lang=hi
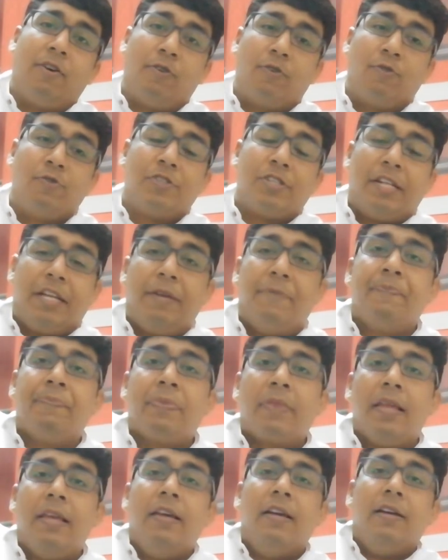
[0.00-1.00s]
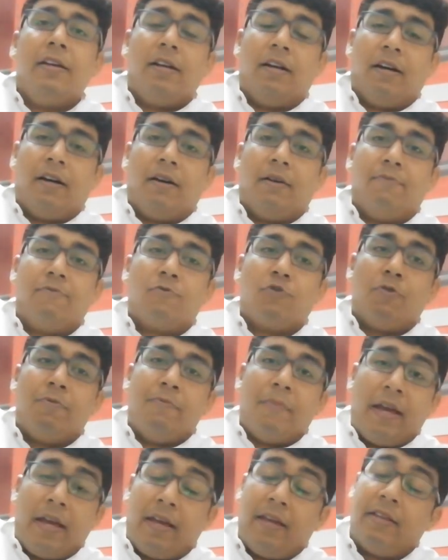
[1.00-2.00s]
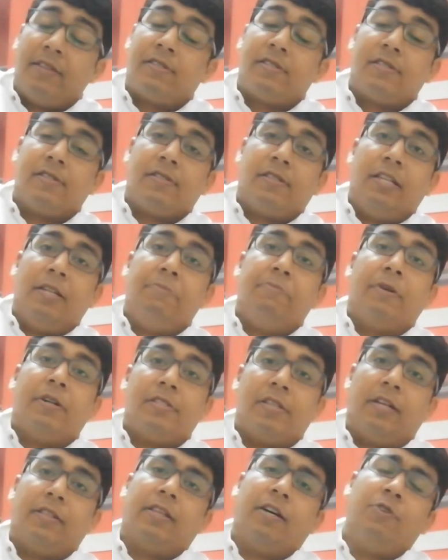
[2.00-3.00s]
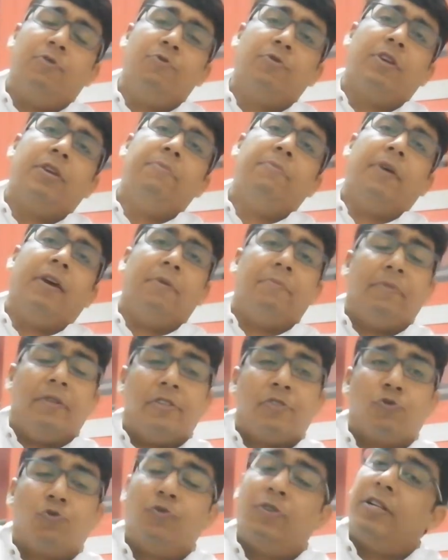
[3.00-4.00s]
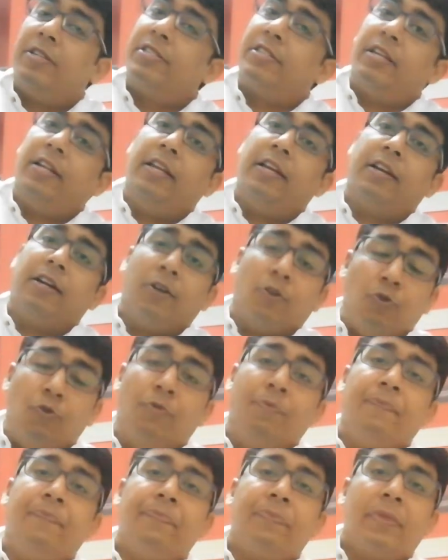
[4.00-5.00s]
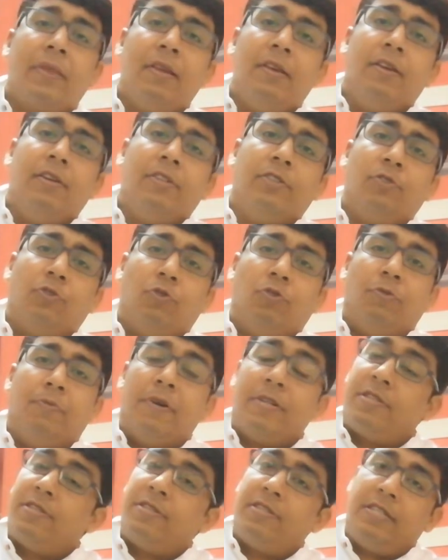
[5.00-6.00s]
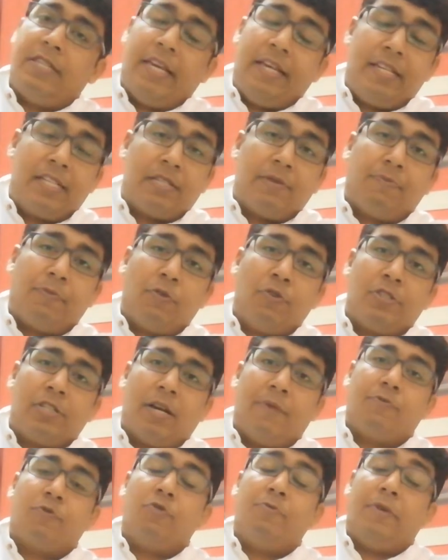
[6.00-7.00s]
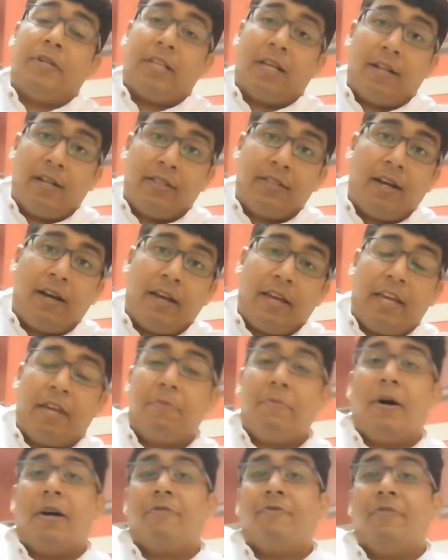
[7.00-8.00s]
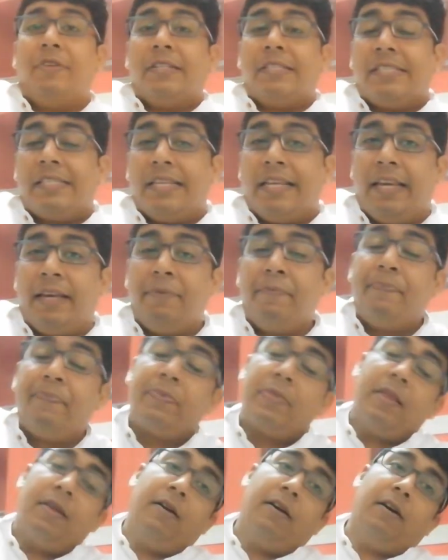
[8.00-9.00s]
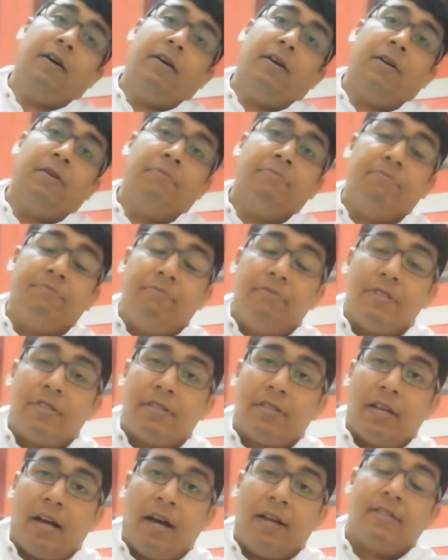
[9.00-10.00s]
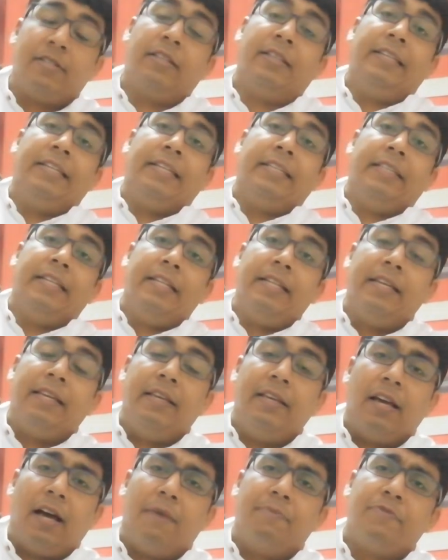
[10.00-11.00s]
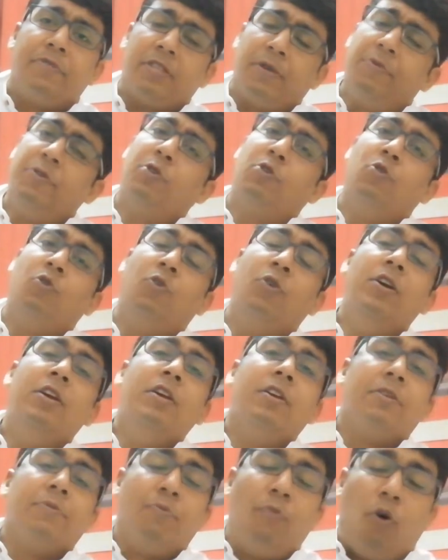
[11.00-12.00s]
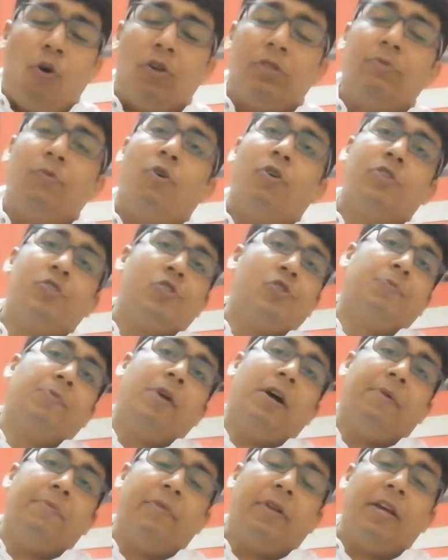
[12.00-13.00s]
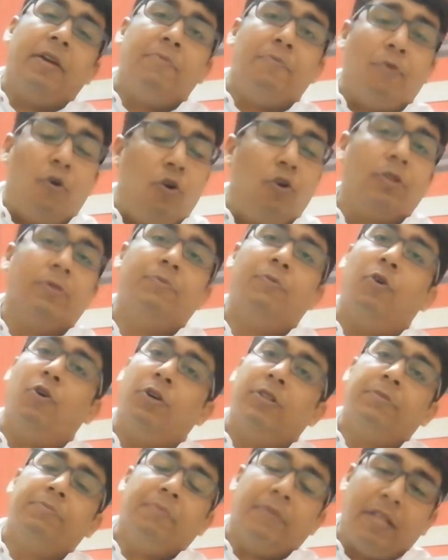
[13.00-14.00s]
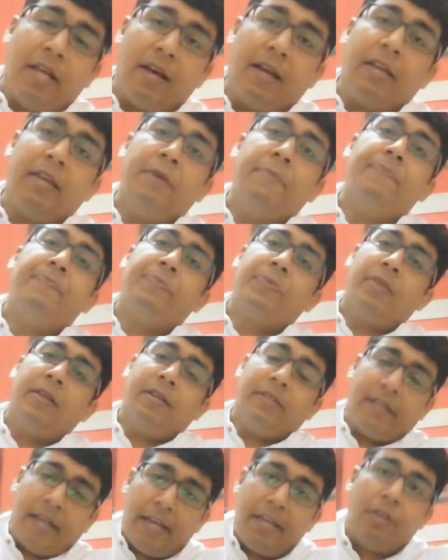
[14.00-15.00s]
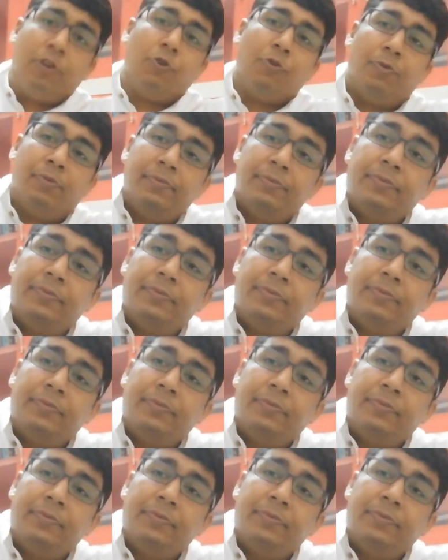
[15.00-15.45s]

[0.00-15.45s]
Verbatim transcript: और कुछ नहीं जो मैं इस दिन पर चाहता हूँ कि मैं अपने स्टूडेंट्स के लिए करूँ तो बस यही सब कुछ आपको बताना था एक बार फिर से आज़ादी के दिन की आप सभी को बहुत बहुत शुभकामनाएं बहुत बहुत बधाई थैंक यू